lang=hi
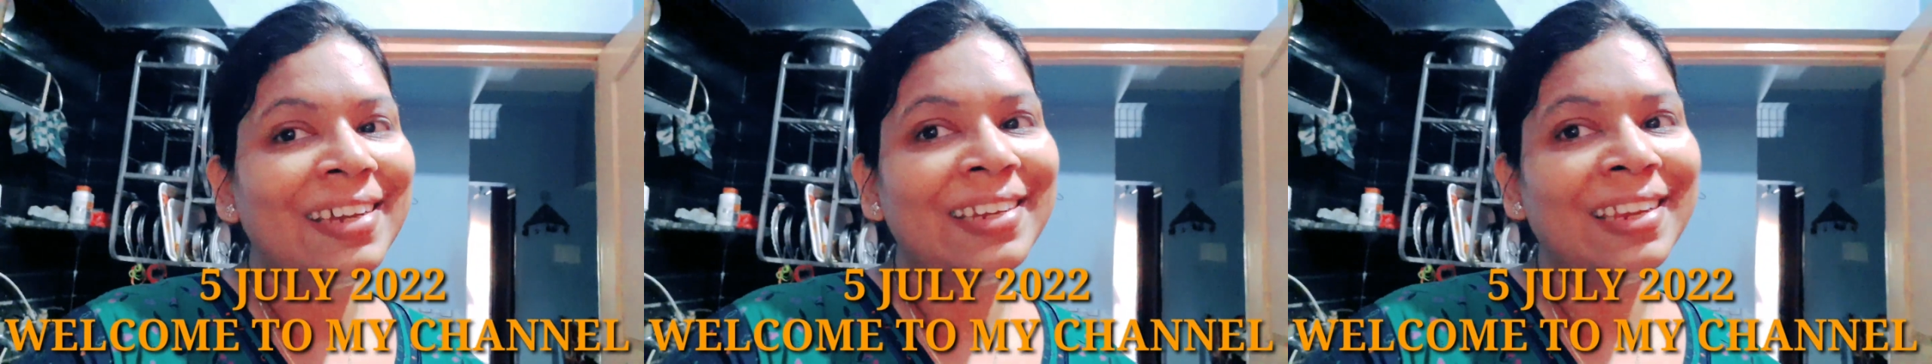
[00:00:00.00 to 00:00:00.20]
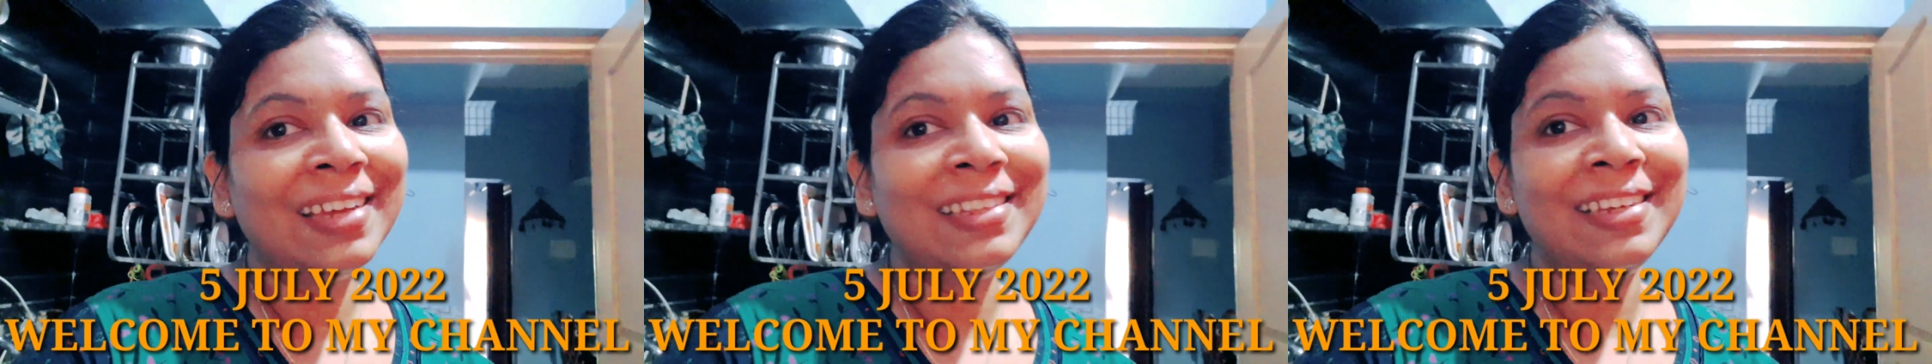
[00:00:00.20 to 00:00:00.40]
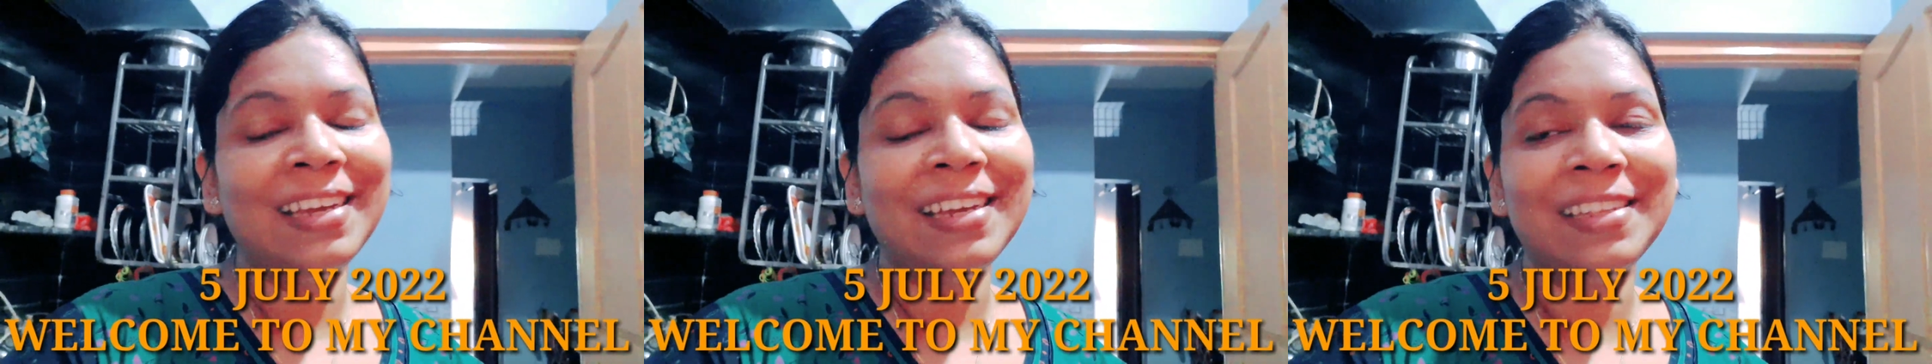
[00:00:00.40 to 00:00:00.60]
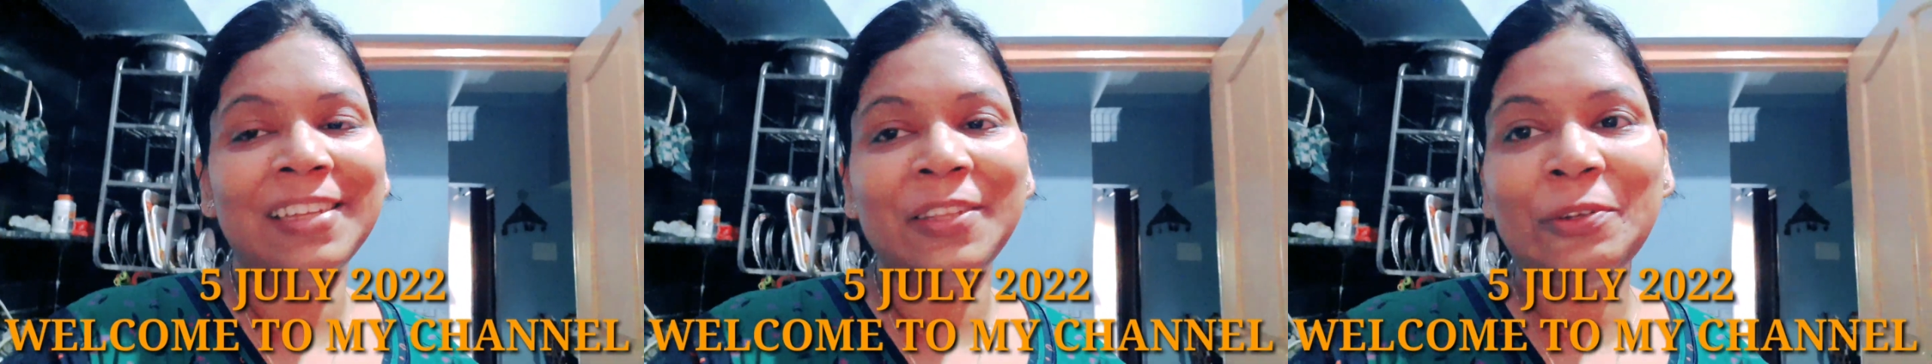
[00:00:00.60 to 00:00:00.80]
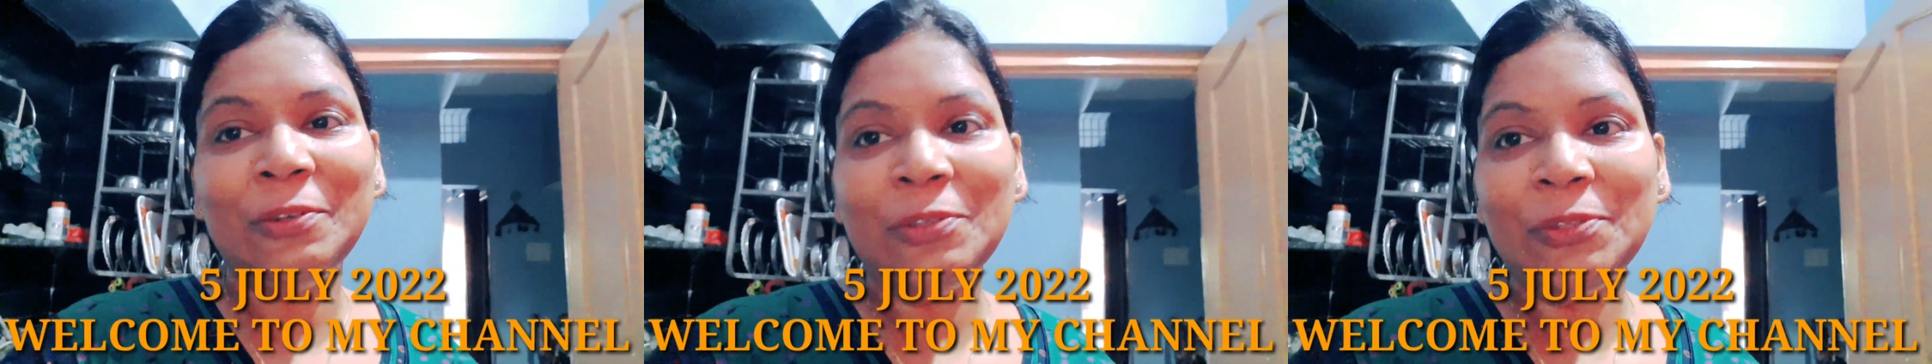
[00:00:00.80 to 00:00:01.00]
राधे राधे
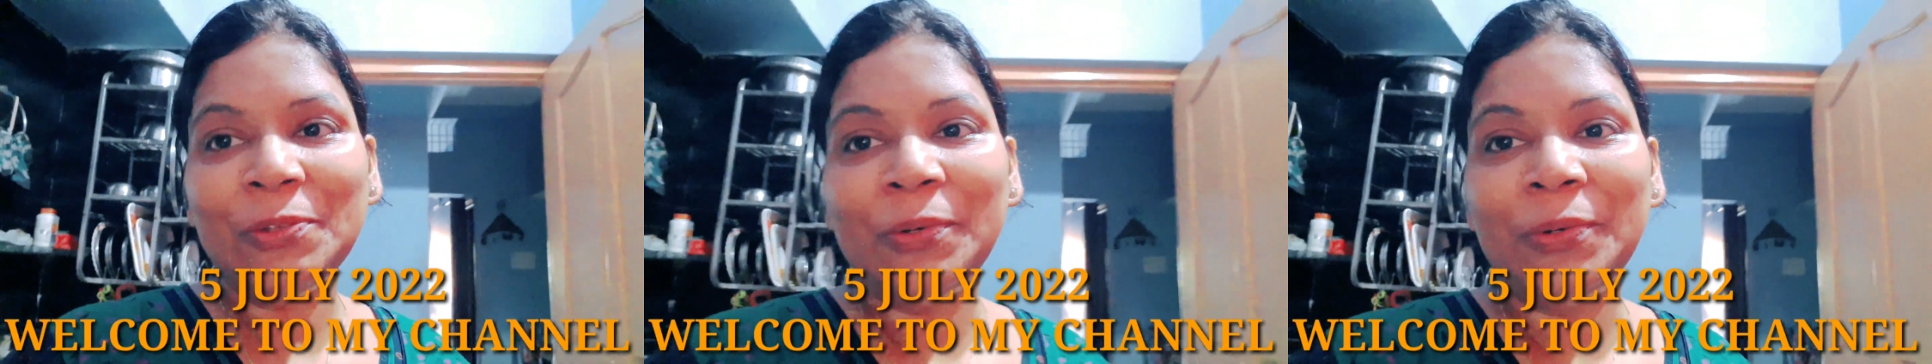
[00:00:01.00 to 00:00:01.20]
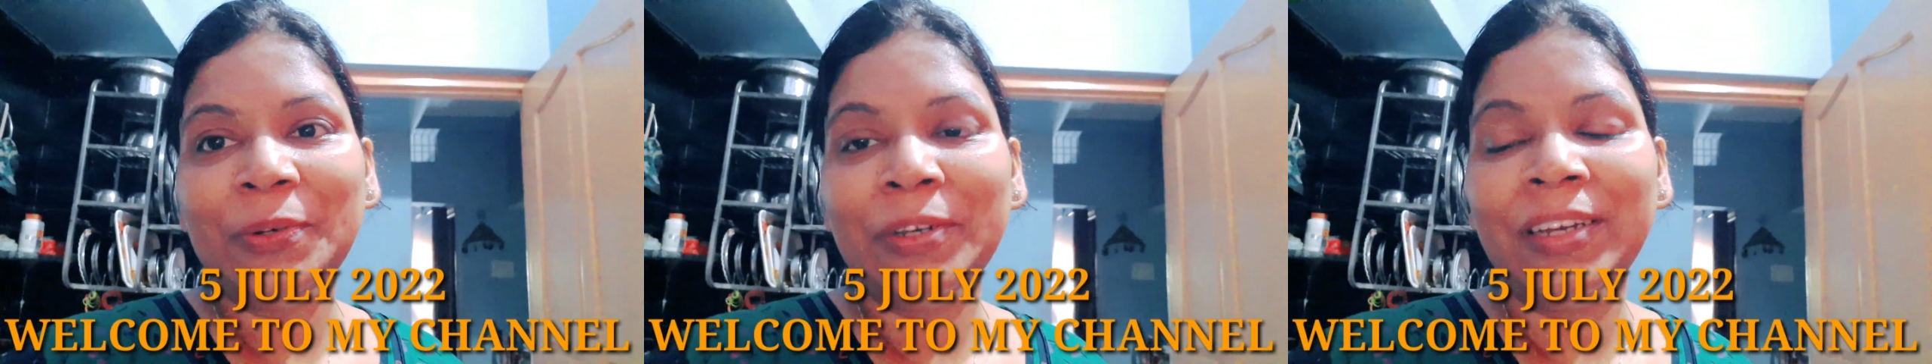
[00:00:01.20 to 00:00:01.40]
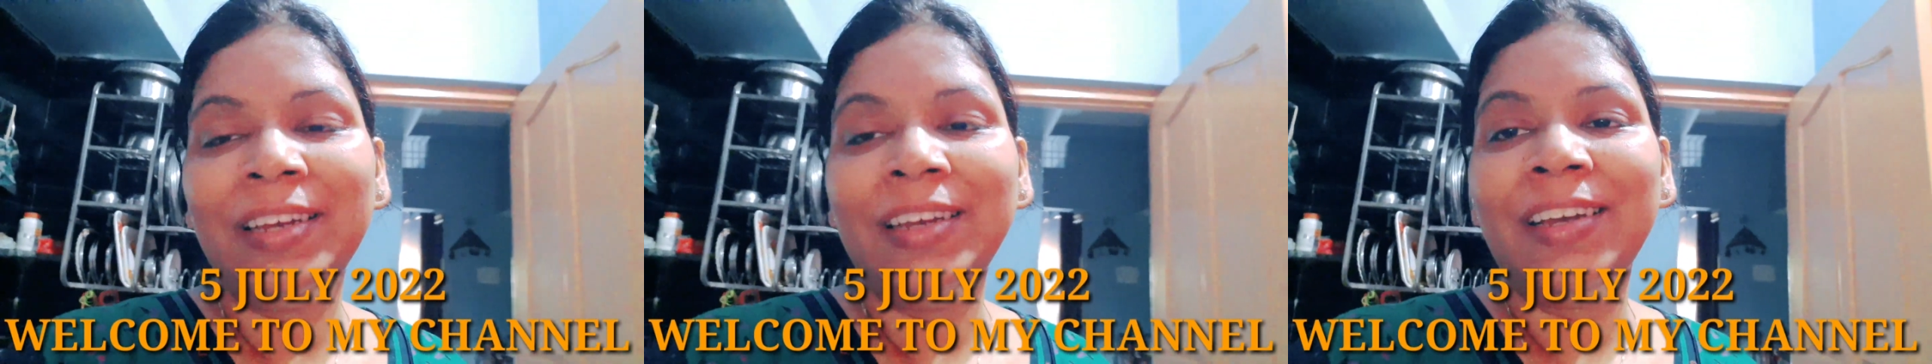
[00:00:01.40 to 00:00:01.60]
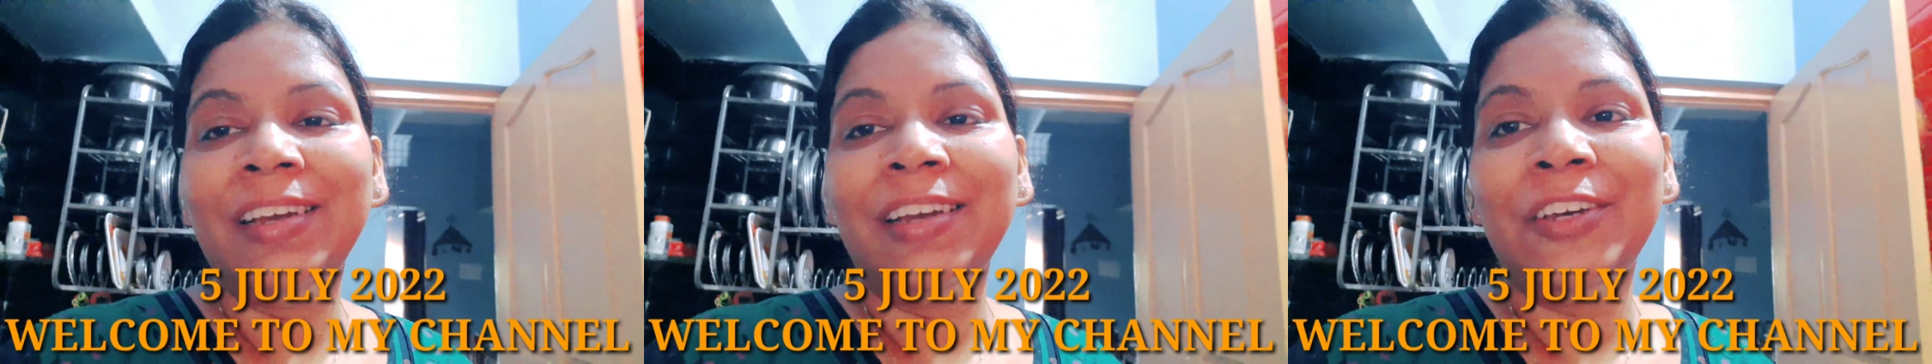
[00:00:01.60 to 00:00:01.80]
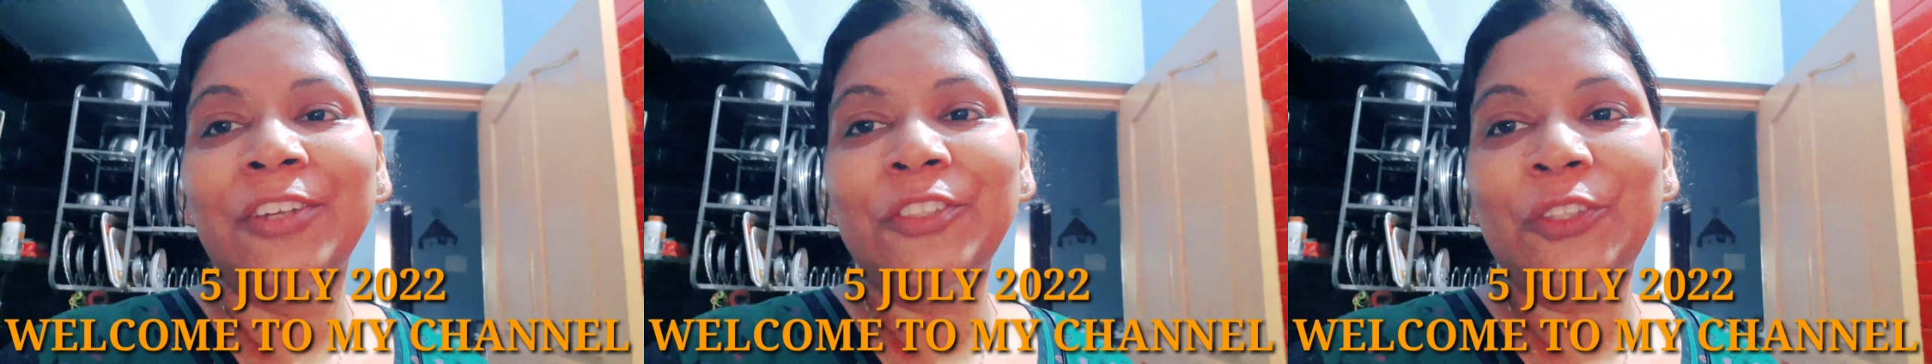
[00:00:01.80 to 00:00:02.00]
दोस्तों
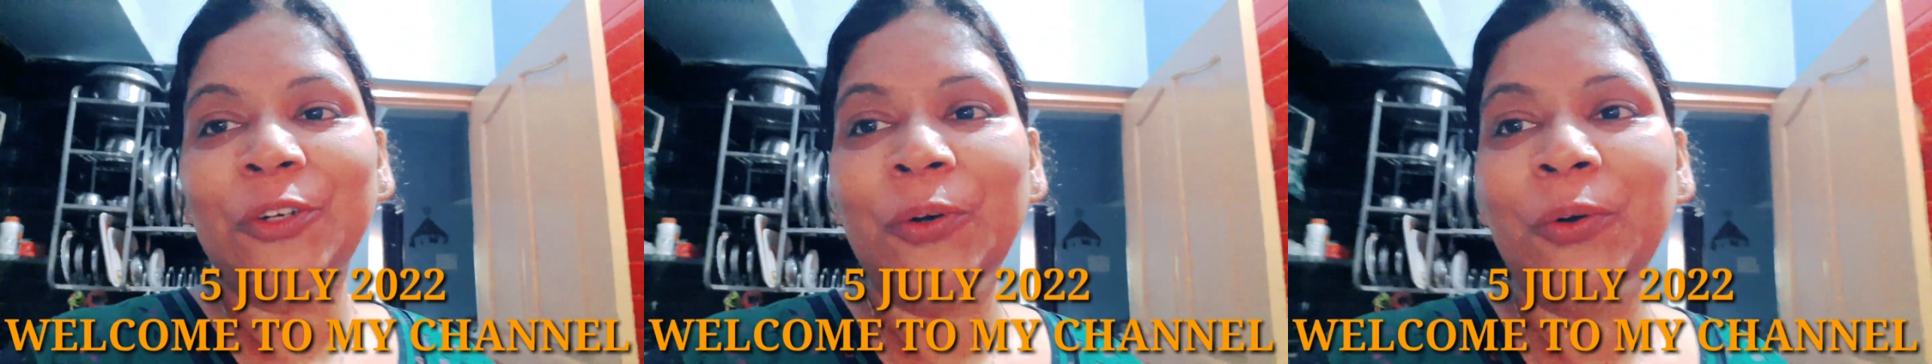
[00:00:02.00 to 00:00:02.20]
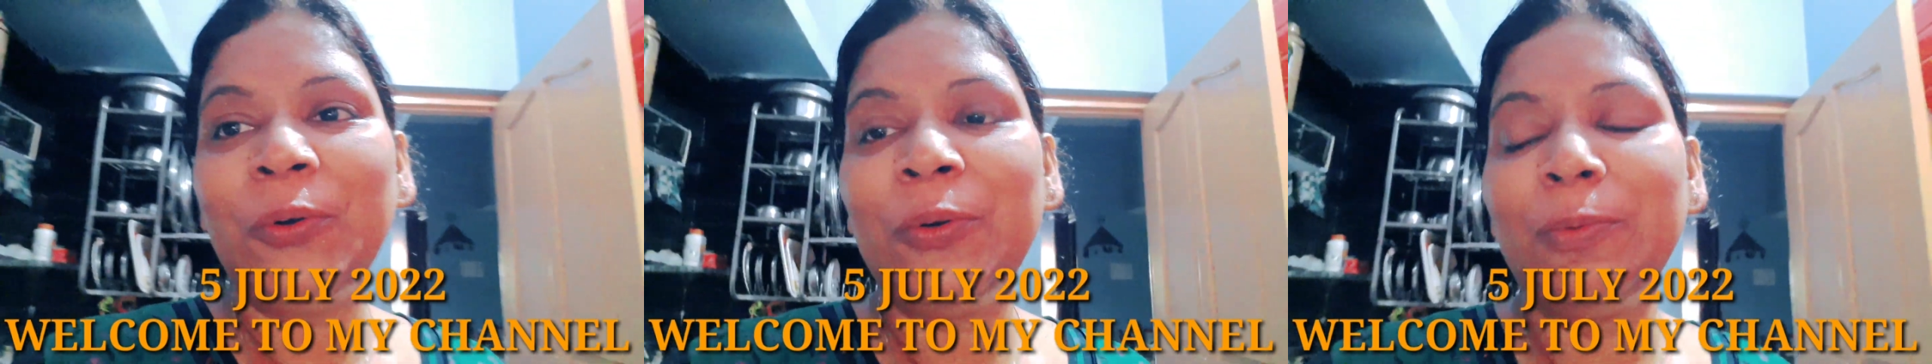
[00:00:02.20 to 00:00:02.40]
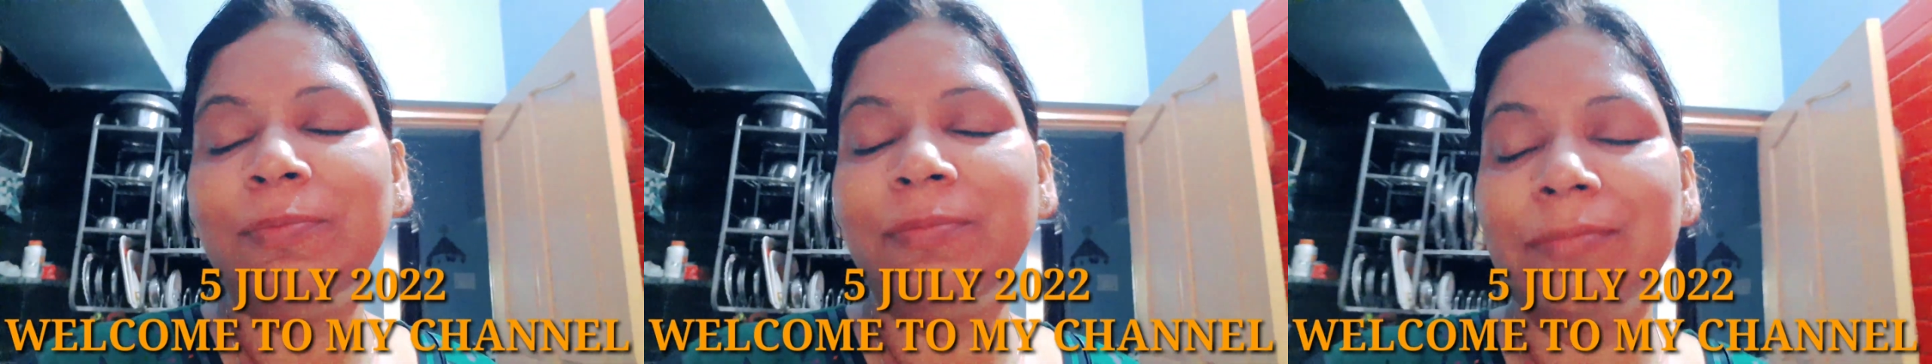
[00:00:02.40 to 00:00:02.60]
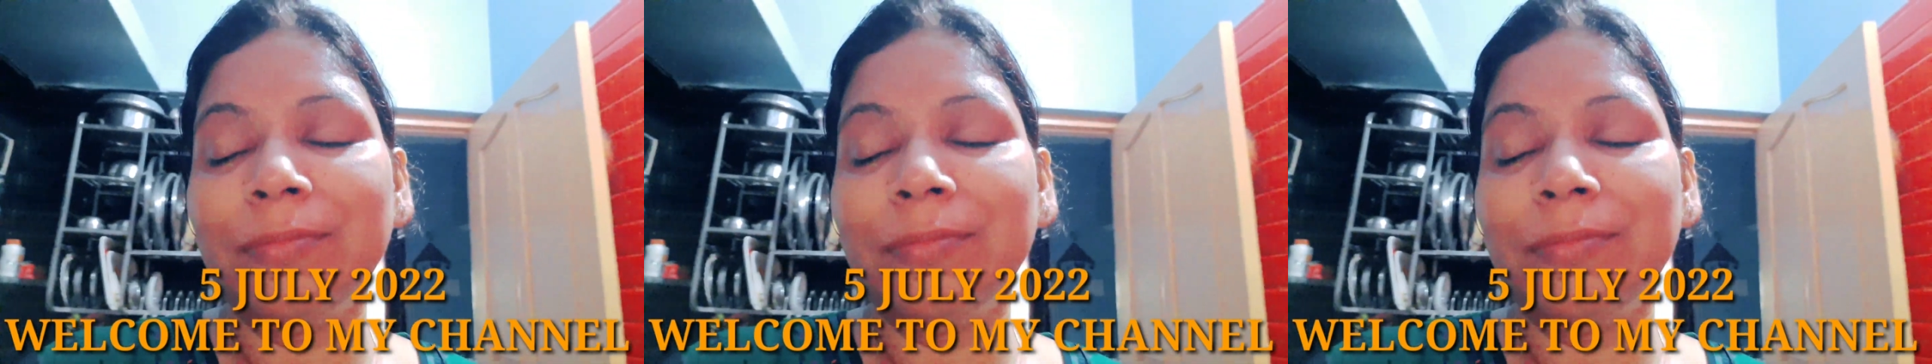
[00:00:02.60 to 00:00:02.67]
तो